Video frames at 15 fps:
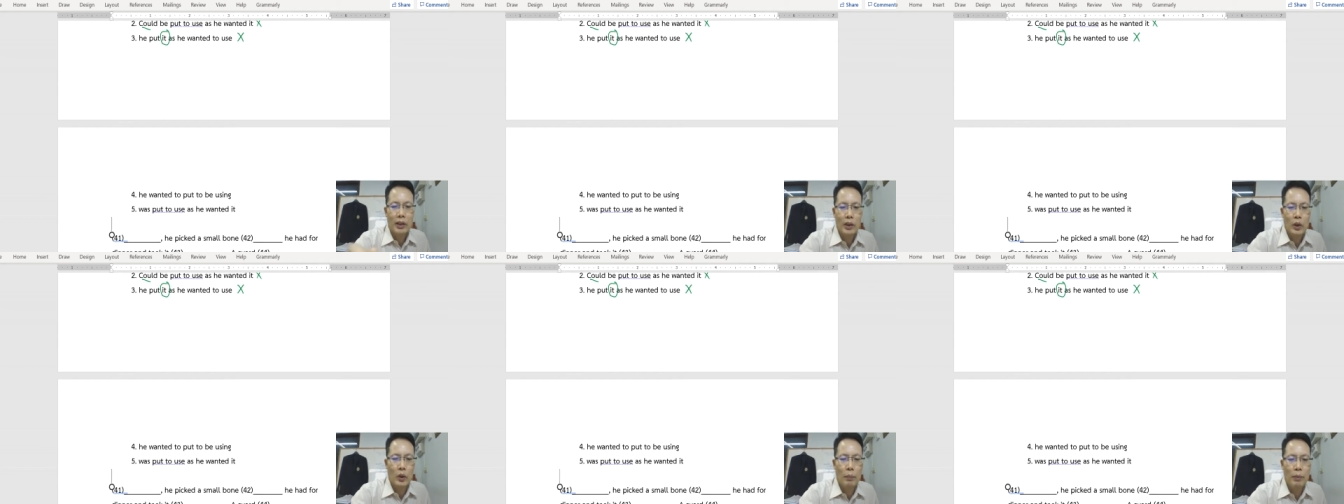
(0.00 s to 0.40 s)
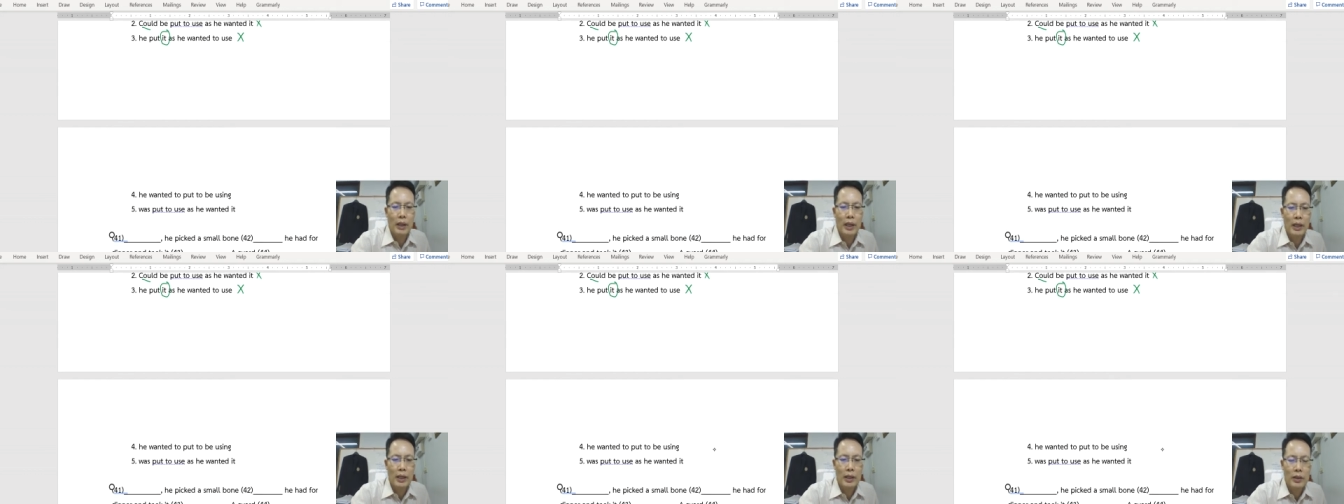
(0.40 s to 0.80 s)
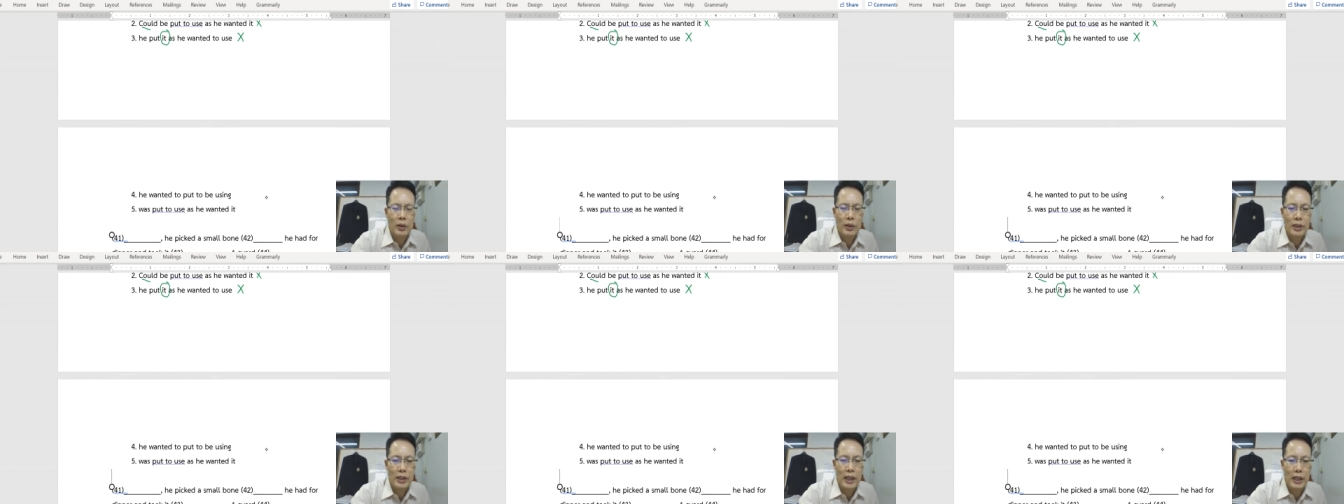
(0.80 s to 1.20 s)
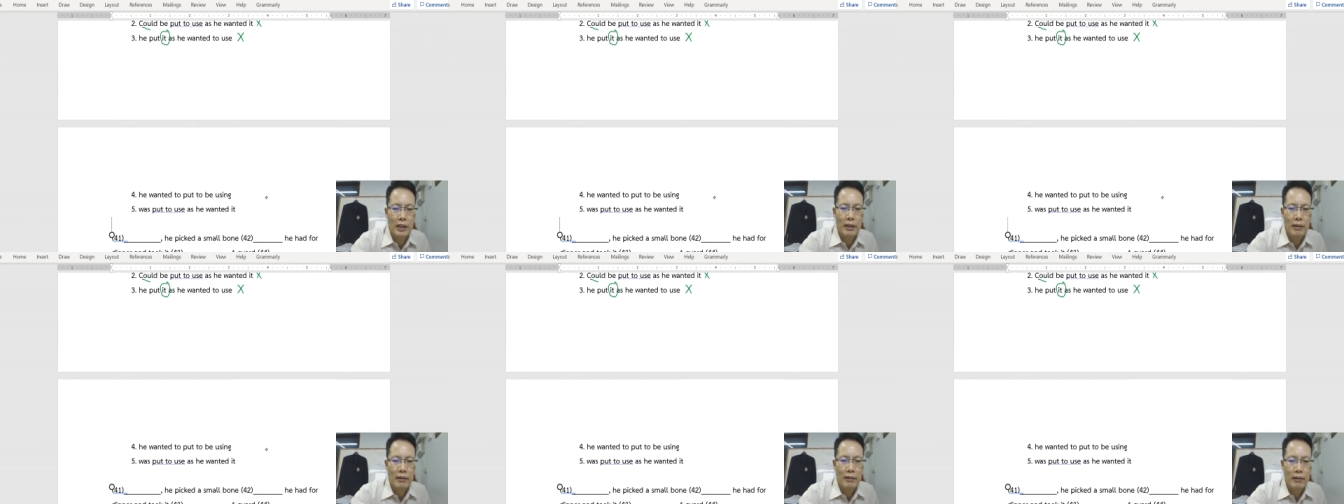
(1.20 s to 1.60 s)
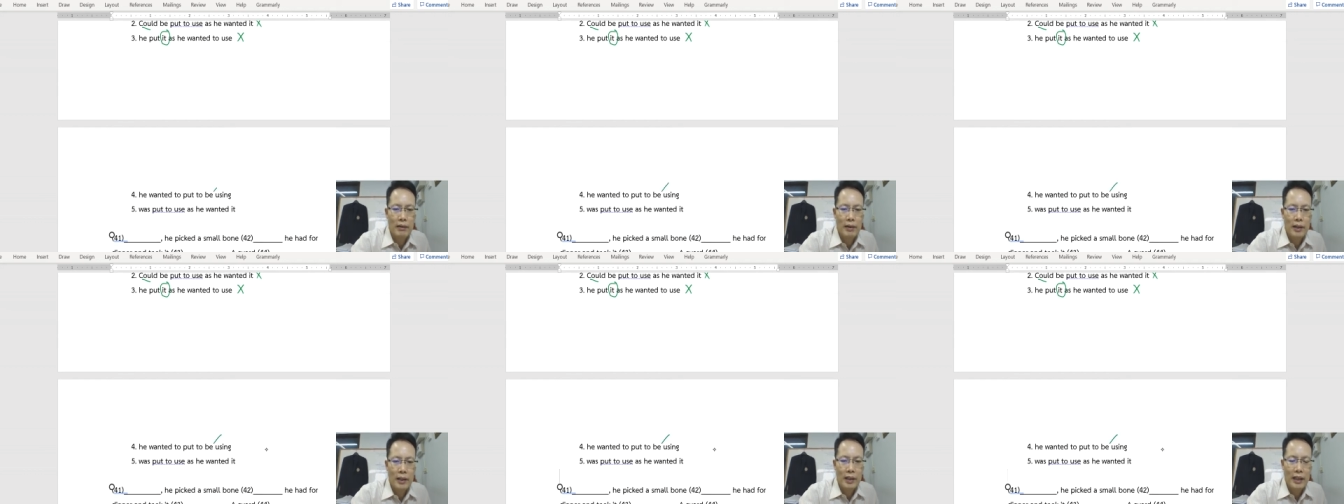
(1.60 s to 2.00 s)
to be using
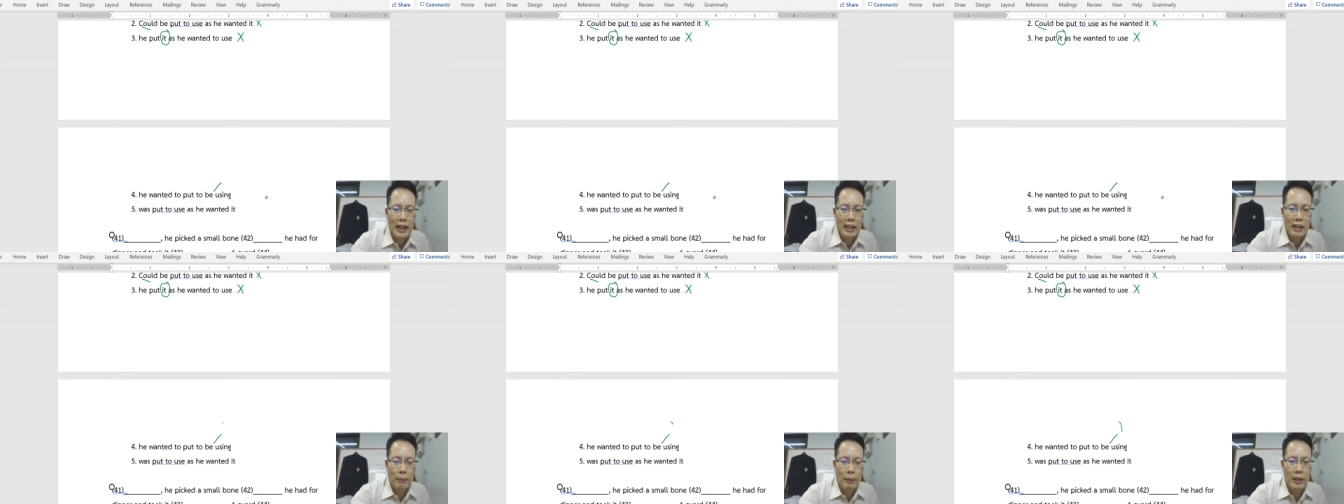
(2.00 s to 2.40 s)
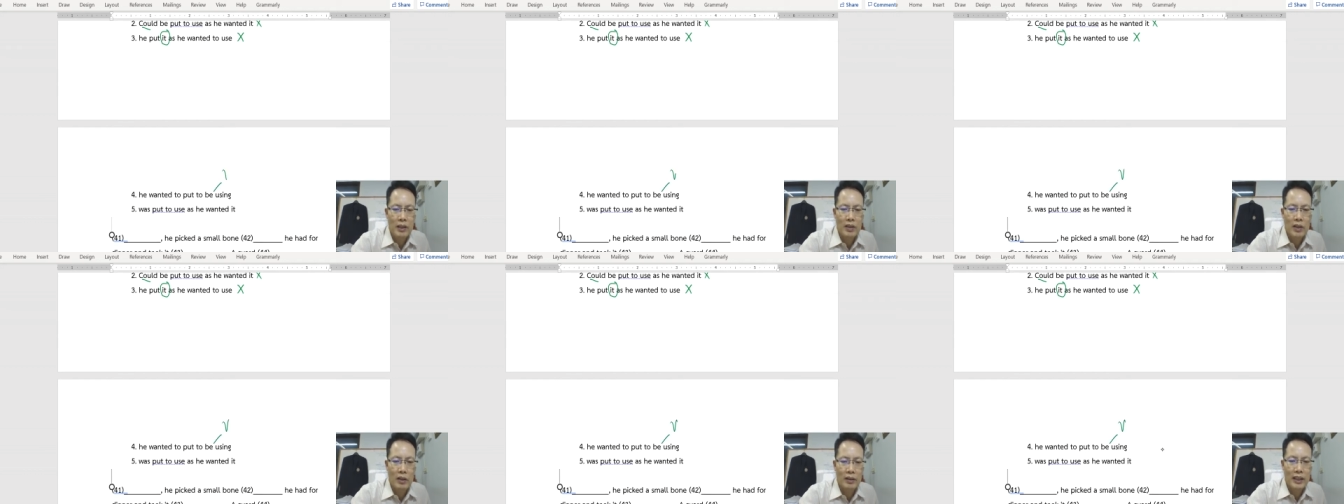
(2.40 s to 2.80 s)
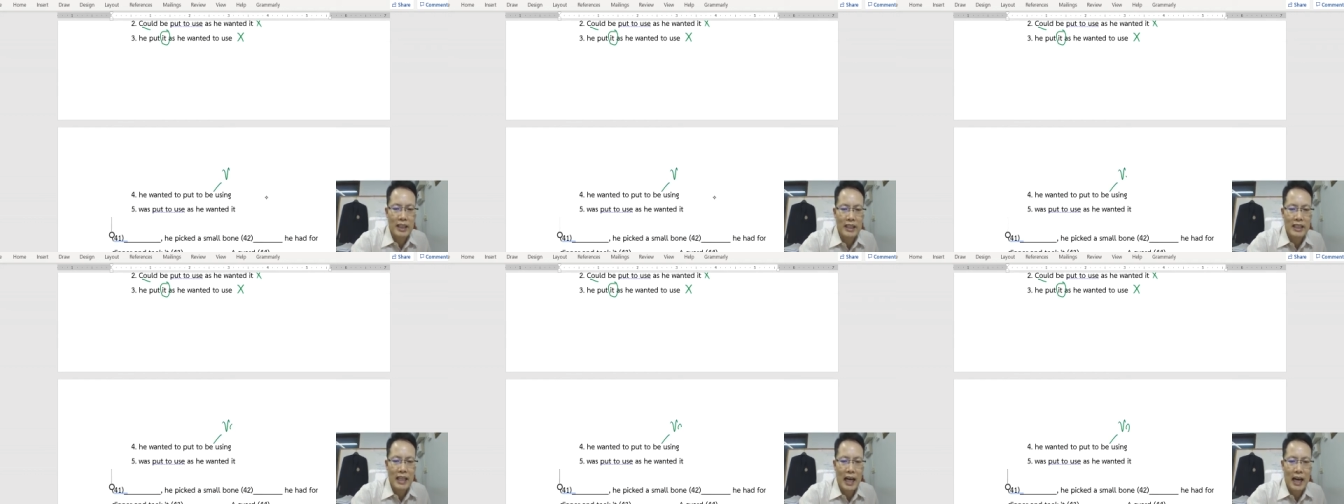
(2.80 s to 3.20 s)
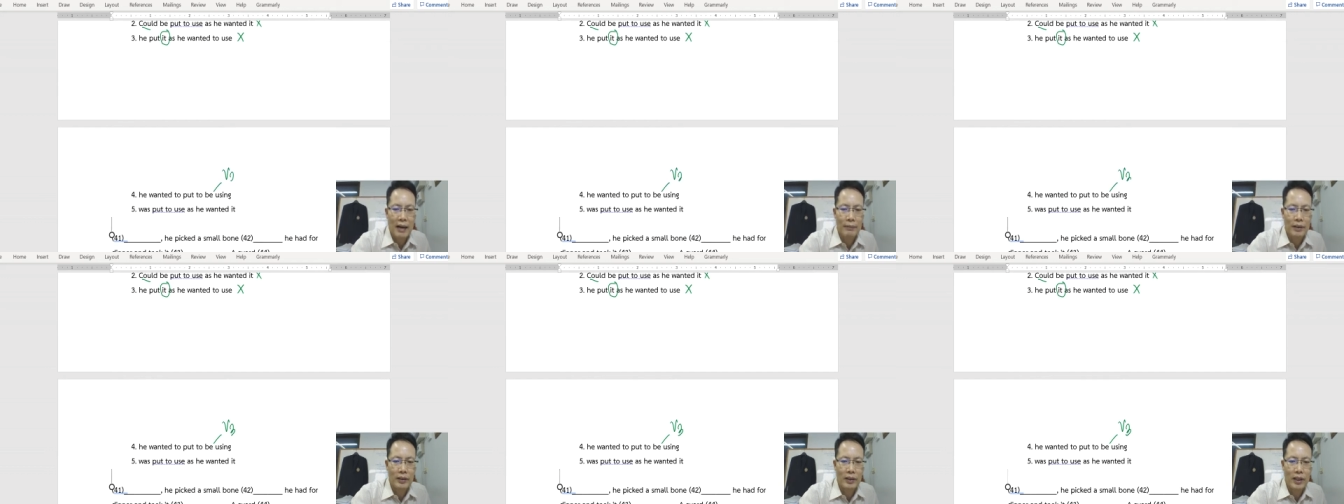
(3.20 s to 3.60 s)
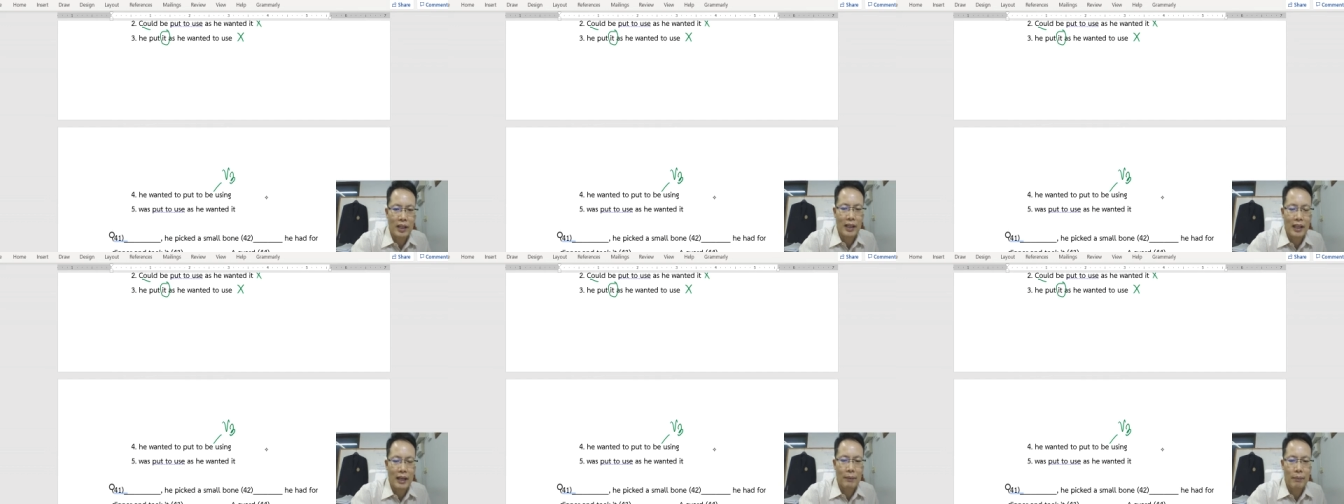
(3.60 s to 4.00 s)
น่าจะเป็นช่องที่ 3 เท่านี้
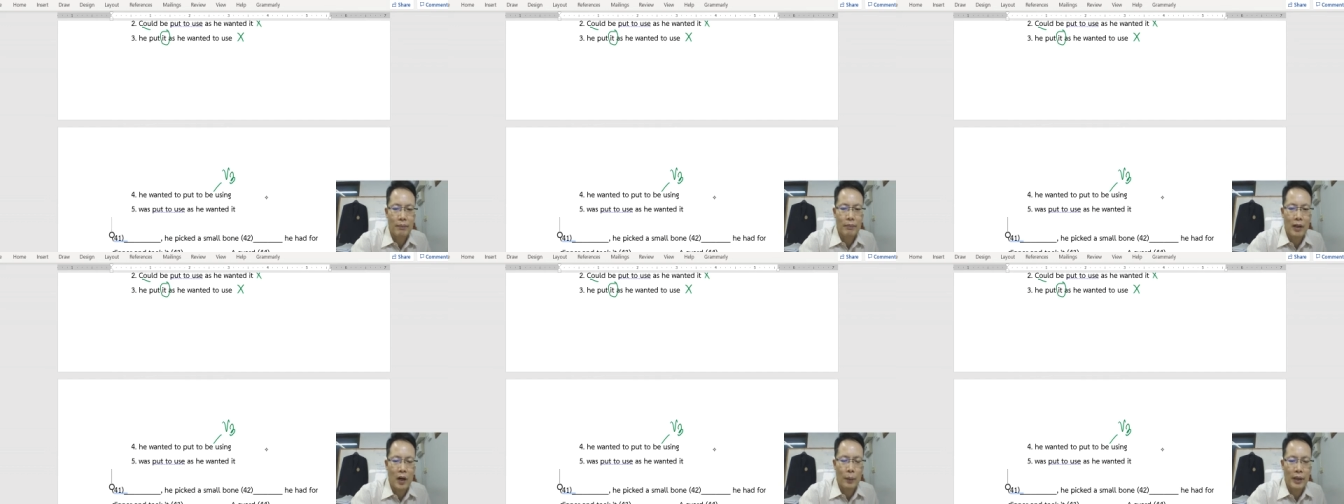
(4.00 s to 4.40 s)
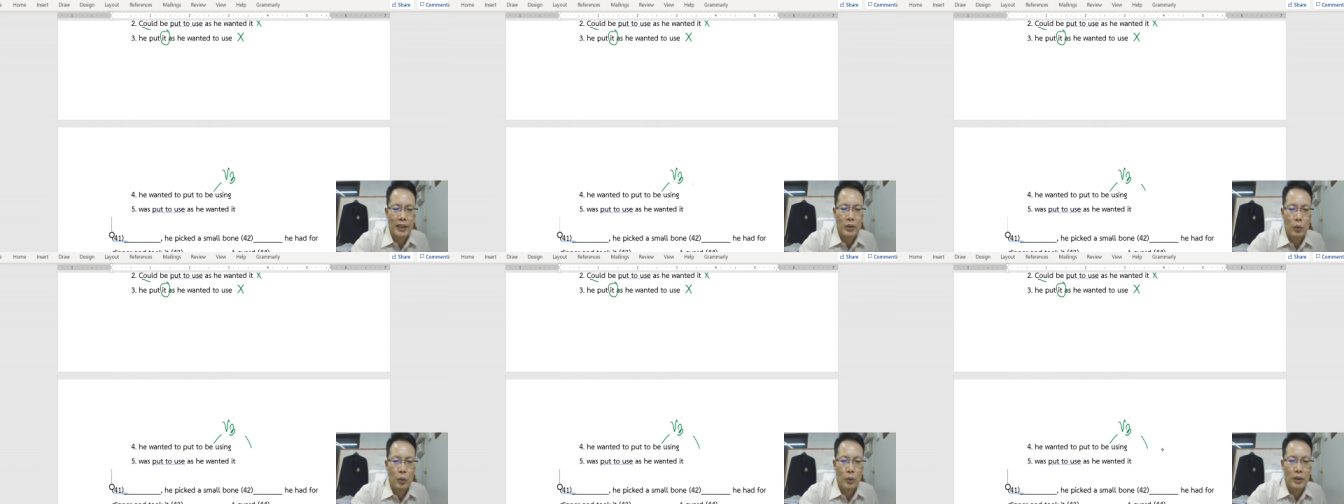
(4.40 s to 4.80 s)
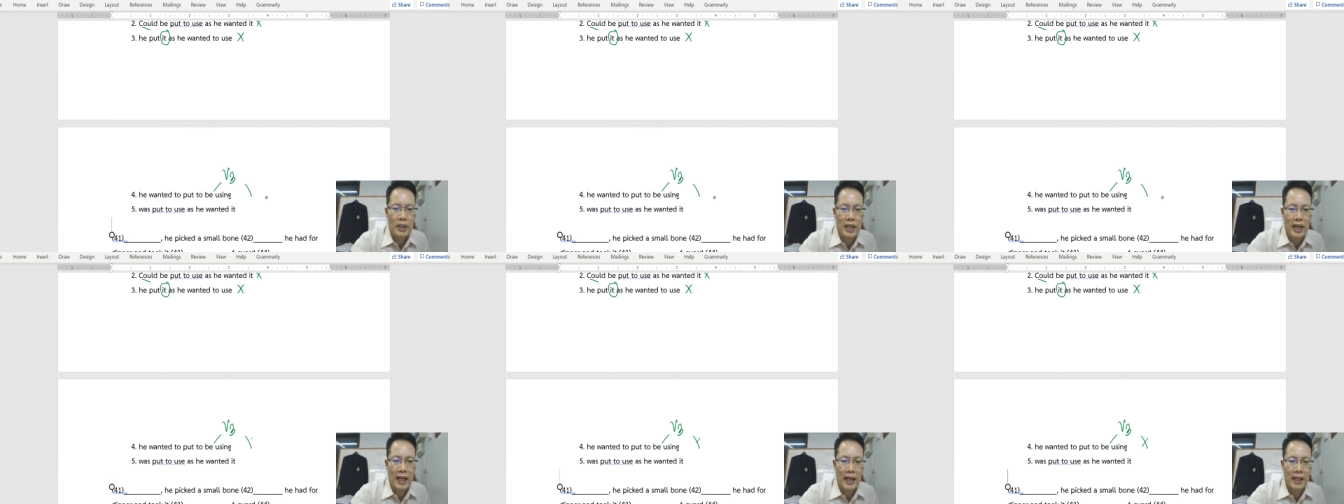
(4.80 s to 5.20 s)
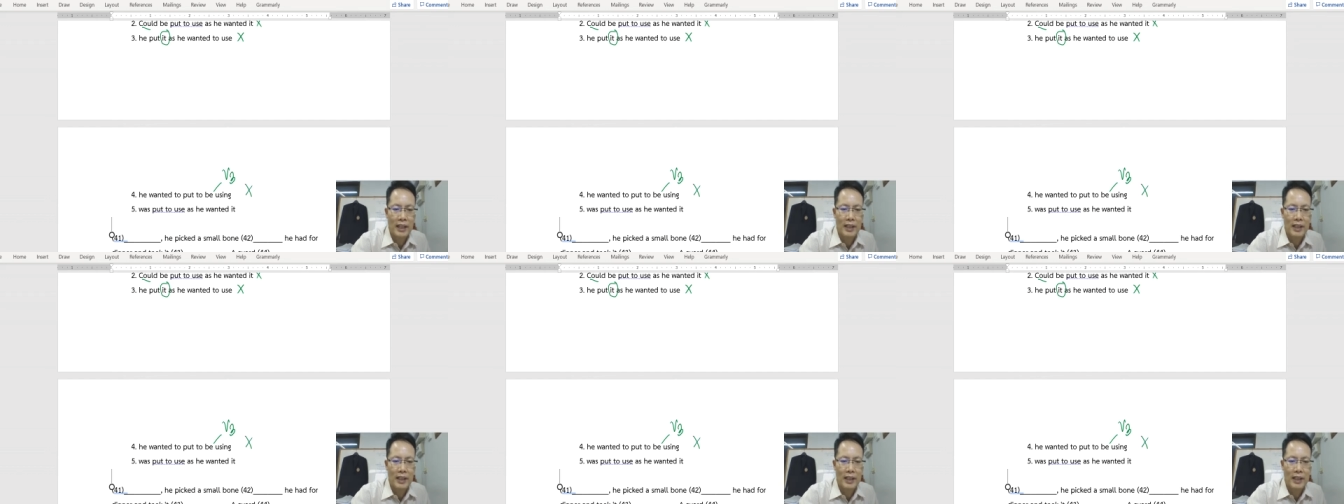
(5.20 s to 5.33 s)
นะครับ เอาไปถูกใช้